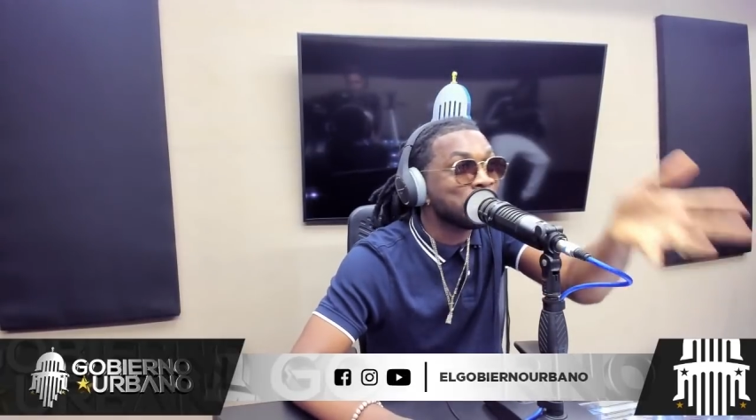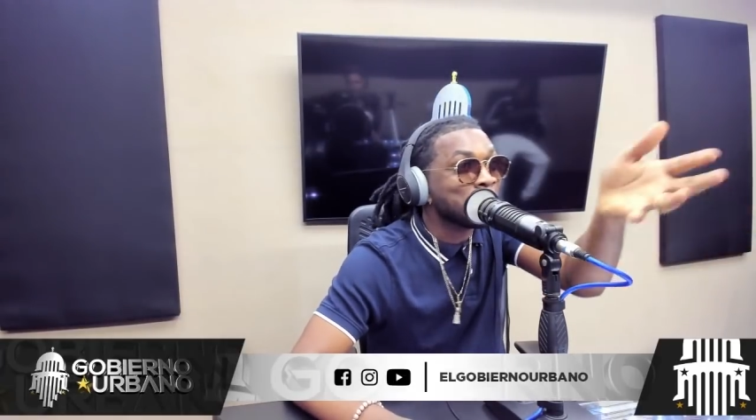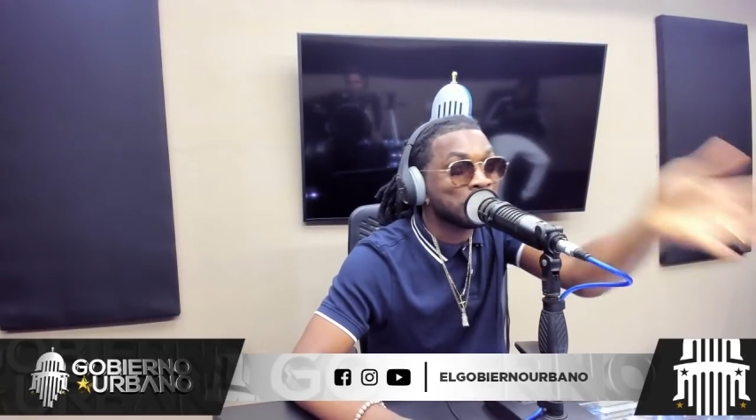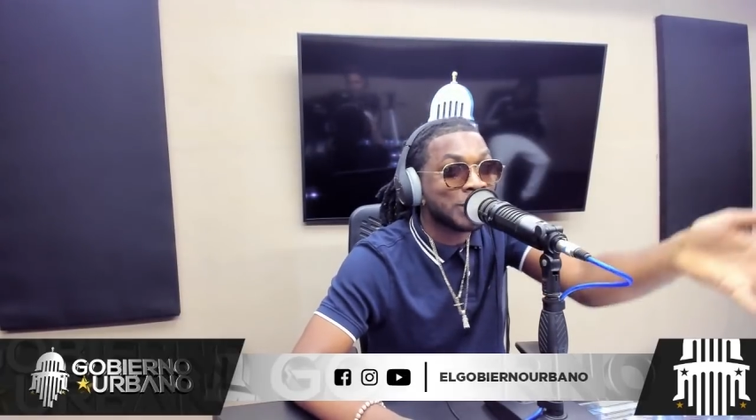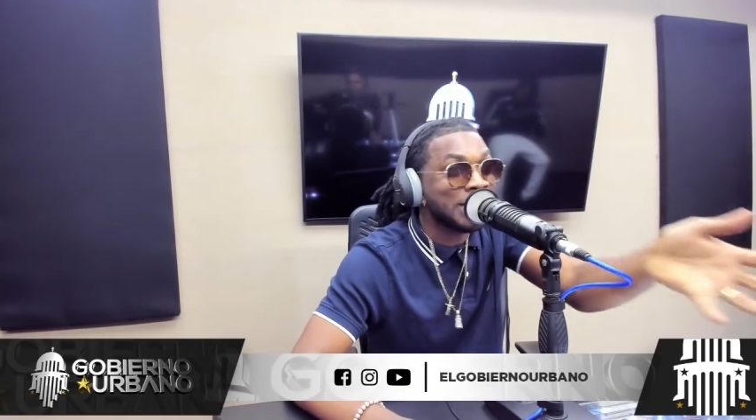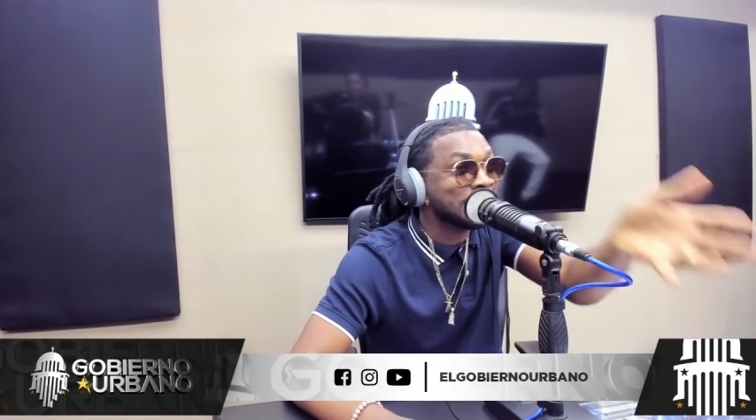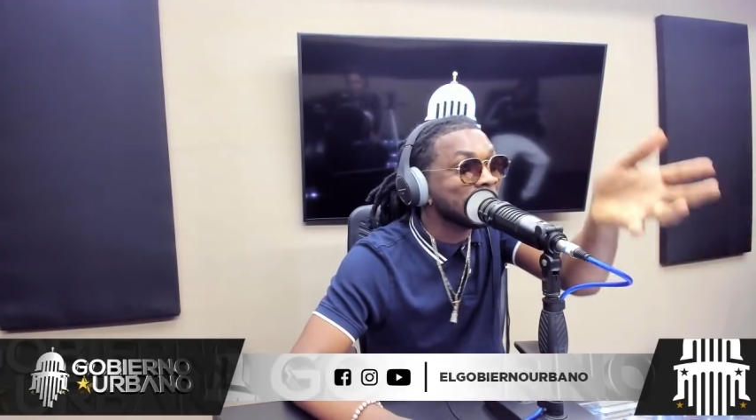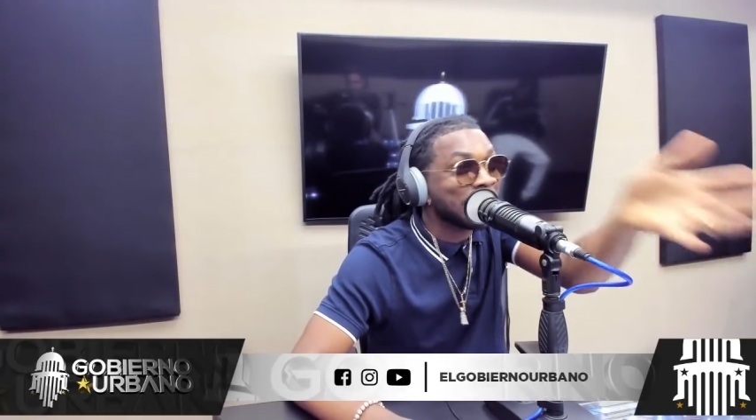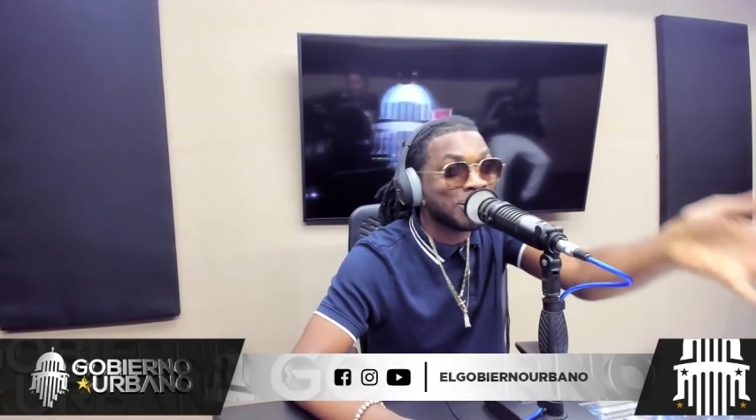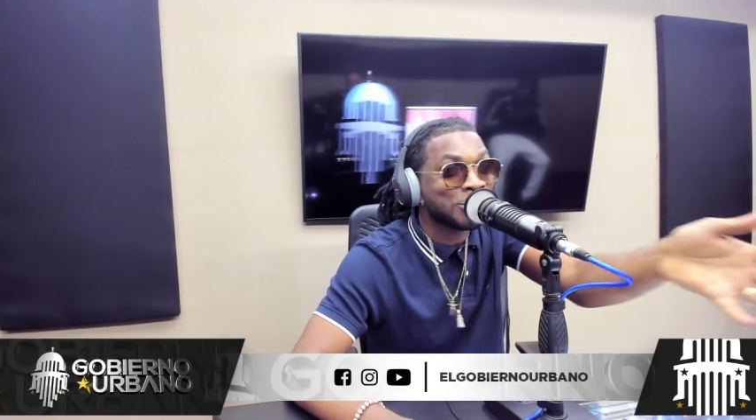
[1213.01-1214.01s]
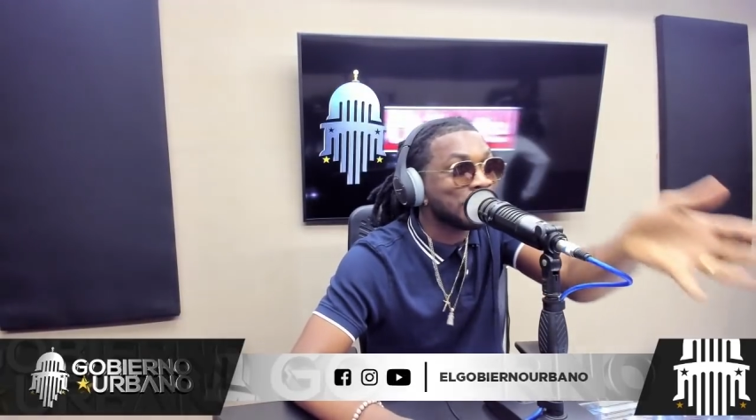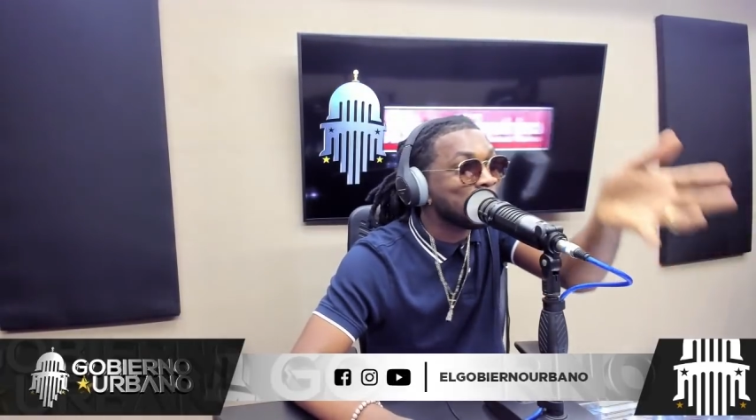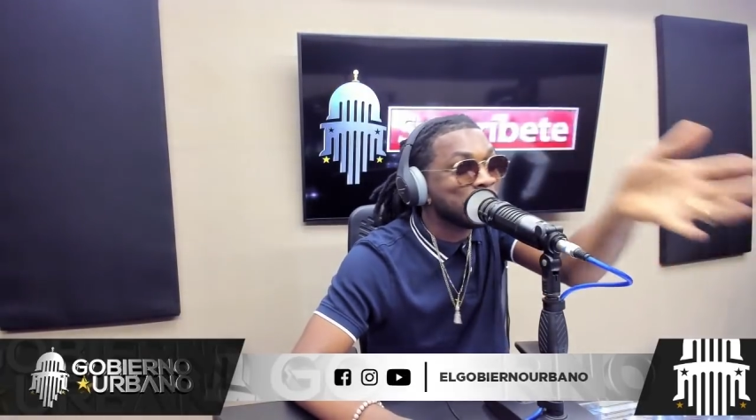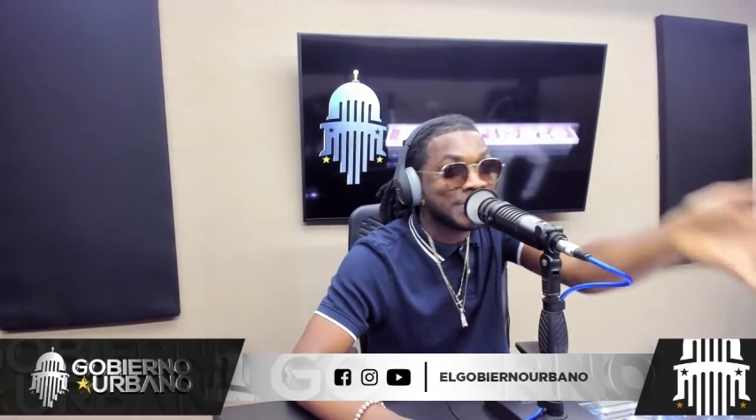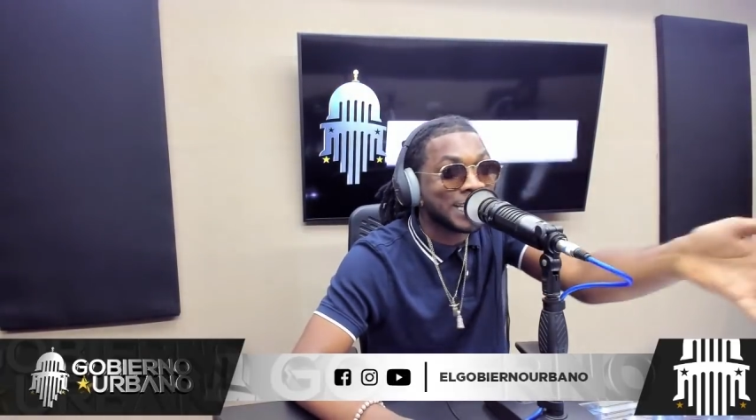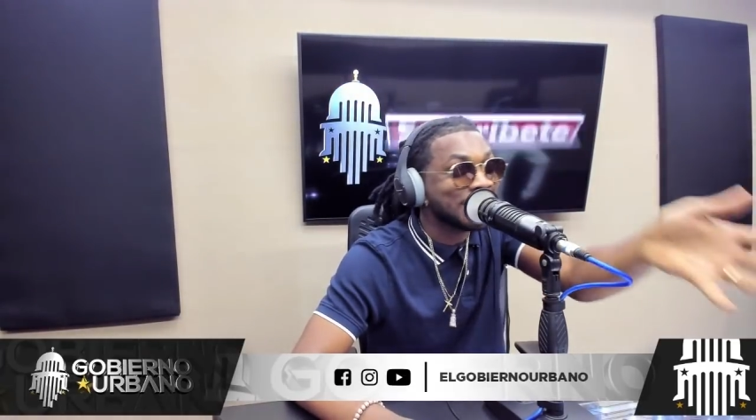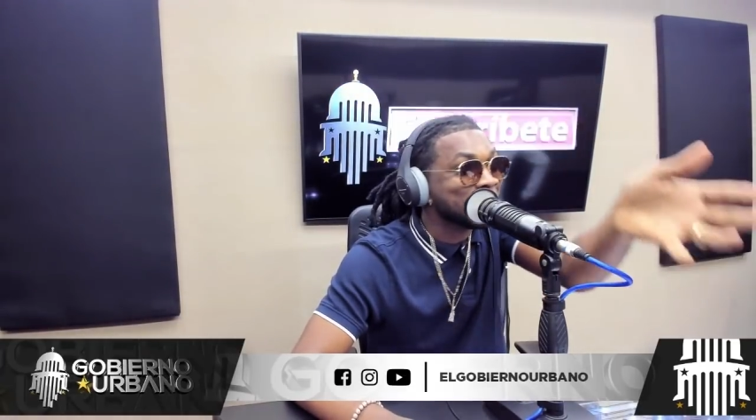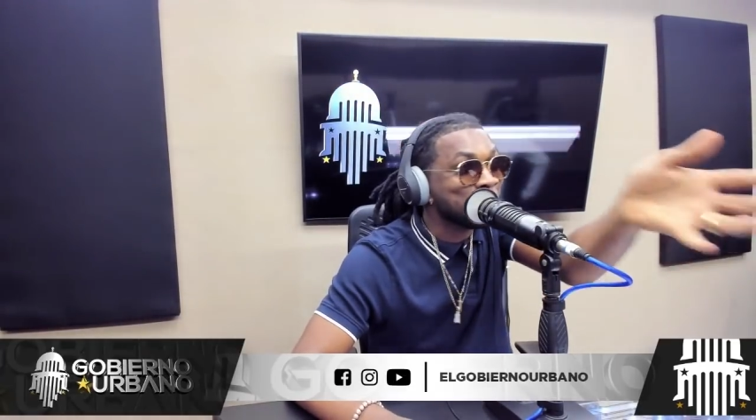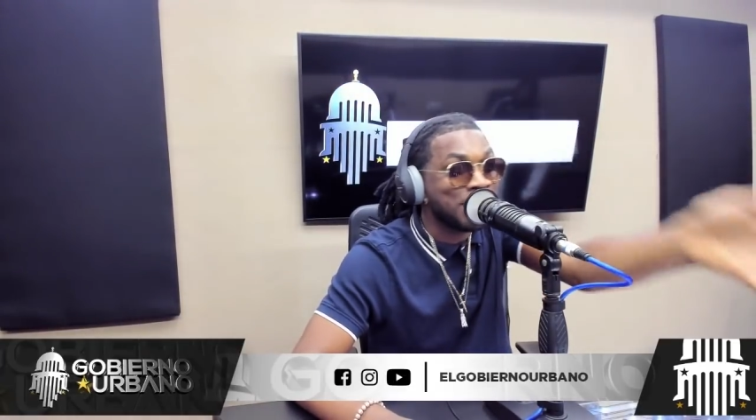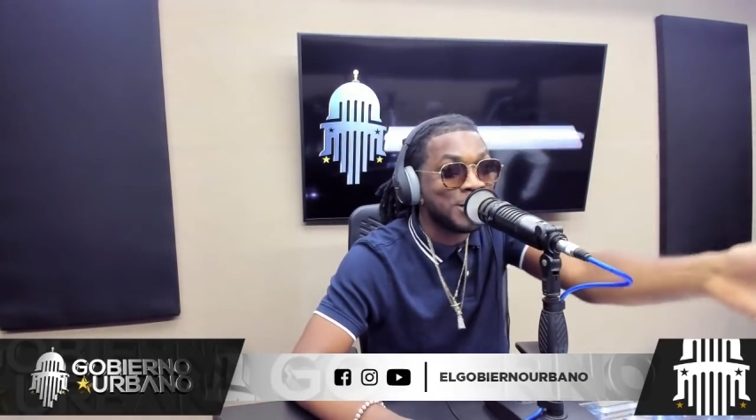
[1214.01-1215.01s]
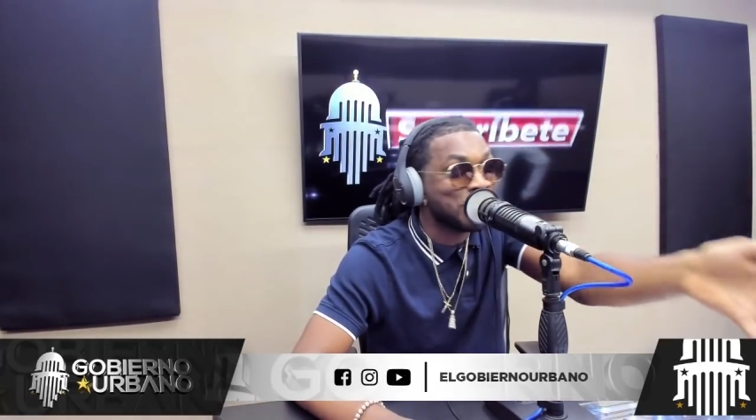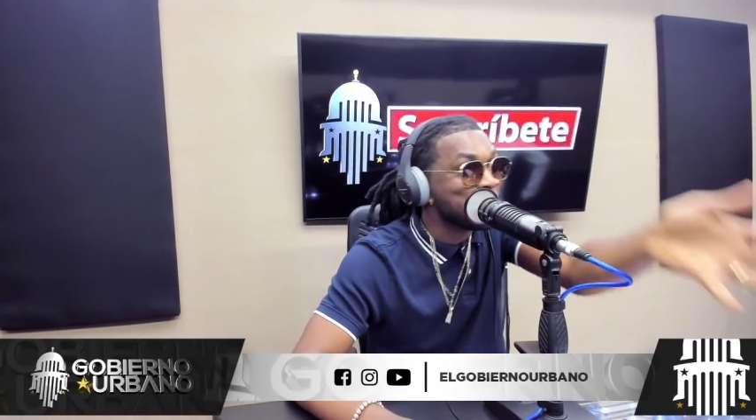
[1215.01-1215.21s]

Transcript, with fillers: Pregúntale en Santiago todas las veces que se vino.